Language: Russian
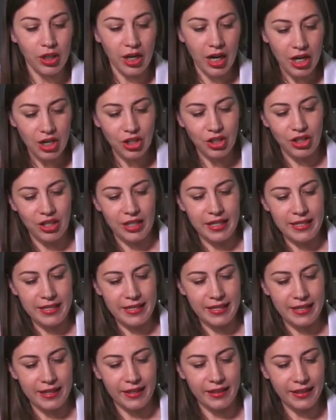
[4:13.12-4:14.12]

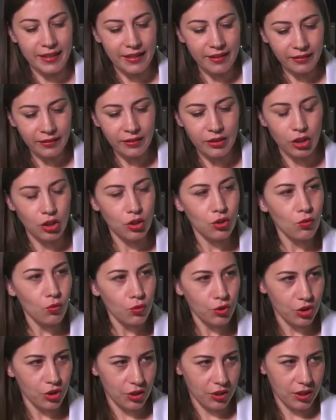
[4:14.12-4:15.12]
Каждый риэлтор
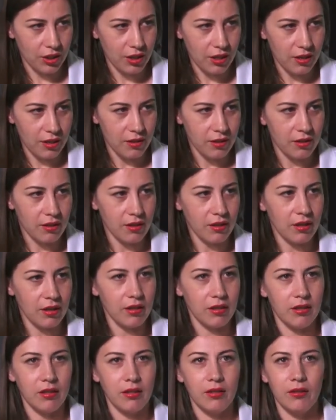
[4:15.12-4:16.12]
сочинский,
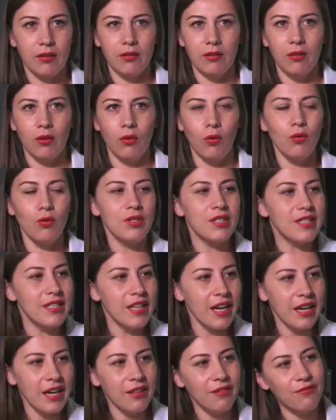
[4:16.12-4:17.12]
он
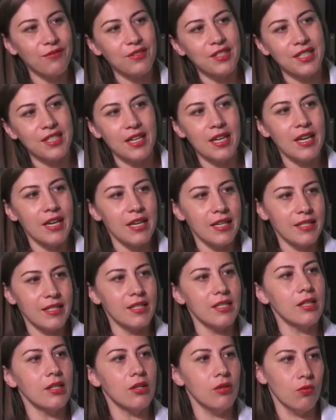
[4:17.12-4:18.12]
знает все эти
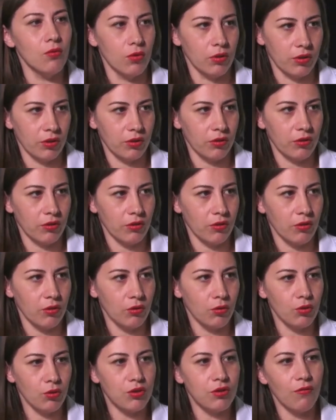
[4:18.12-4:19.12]
регионы. То
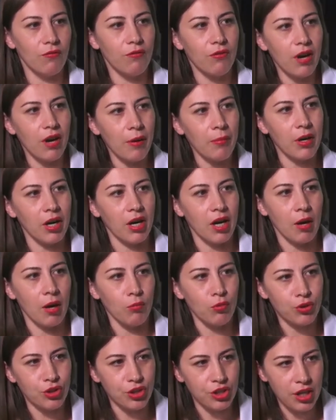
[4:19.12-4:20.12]
есть в рамках
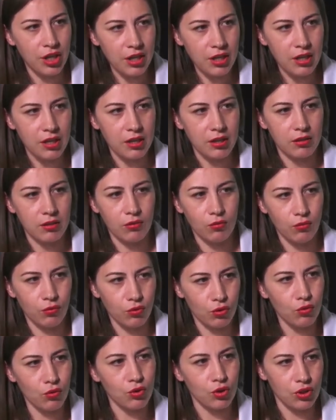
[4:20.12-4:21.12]
обучения у
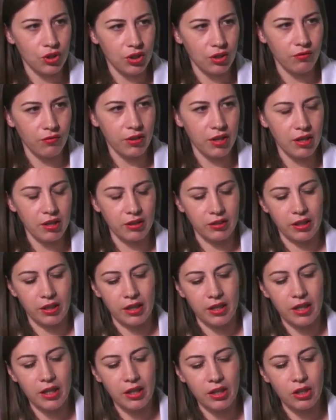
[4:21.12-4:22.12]
сочинского риэлтора
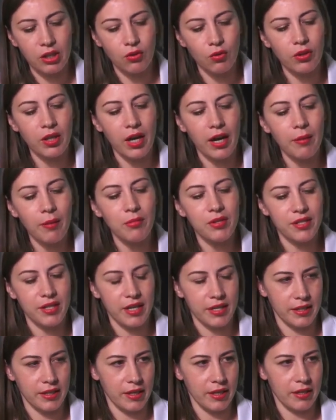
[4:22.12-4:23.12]
это идет
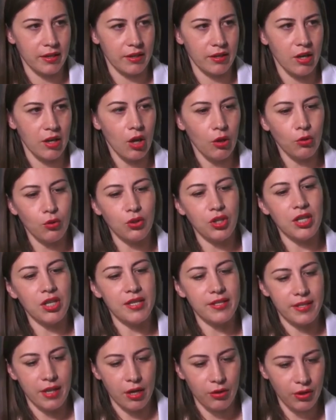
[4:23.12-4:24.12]
обязательно. То есть они
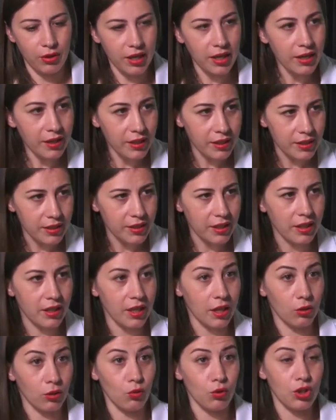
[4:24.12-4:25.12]
знают и
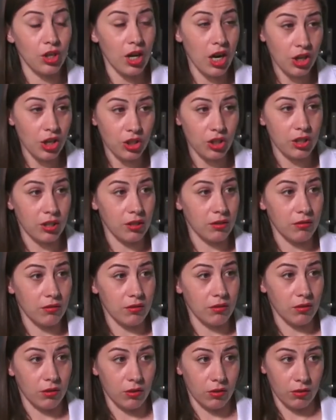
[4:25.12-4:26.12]
Краснодар, то есть каждый э,
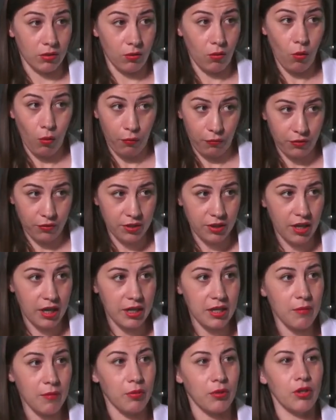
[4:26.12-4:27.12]
офис,
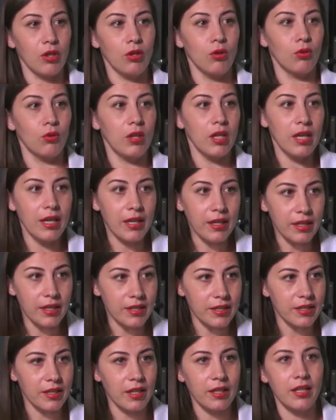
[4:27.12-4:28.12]
они продают и
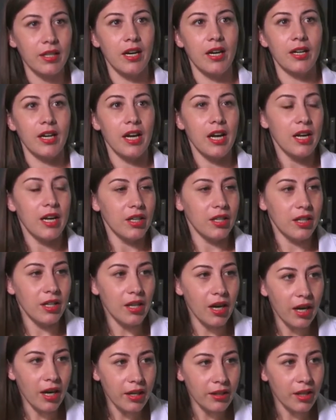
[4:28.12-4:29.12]
Краснодар, и
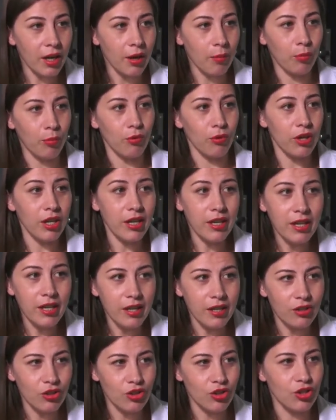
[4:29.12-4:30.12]
Анапу, и
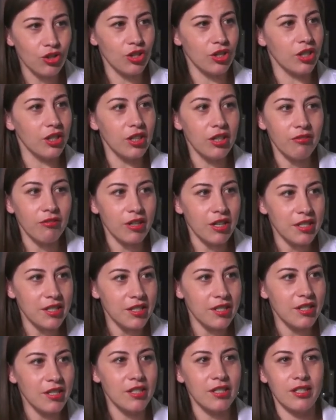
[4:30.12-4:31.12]
Геленджик, и
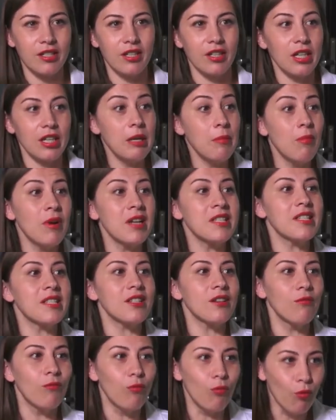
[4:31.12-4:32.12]
Новороссийск, и
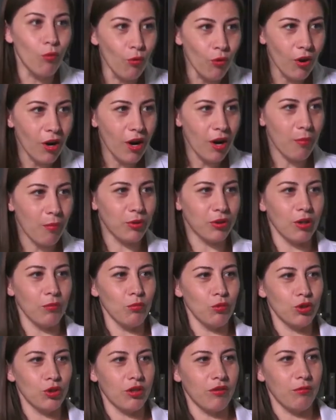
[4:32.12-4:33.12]
Москву, потому
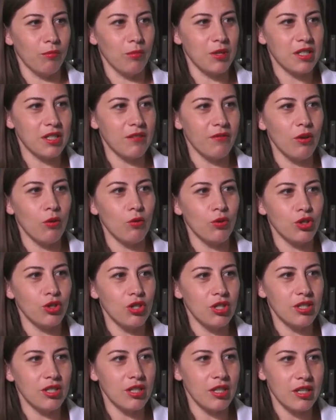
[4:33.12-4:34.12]
что в Москве очень
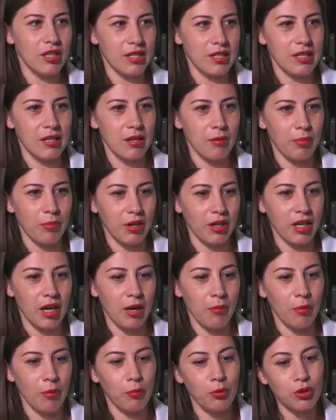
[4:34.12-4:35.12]
интересные
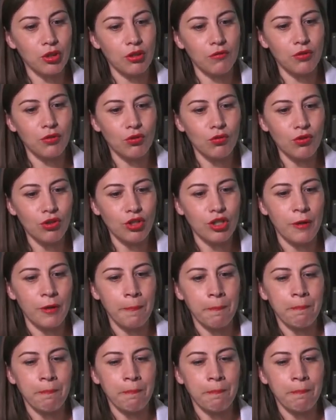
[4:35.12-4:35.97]
программы. Просто в Сочи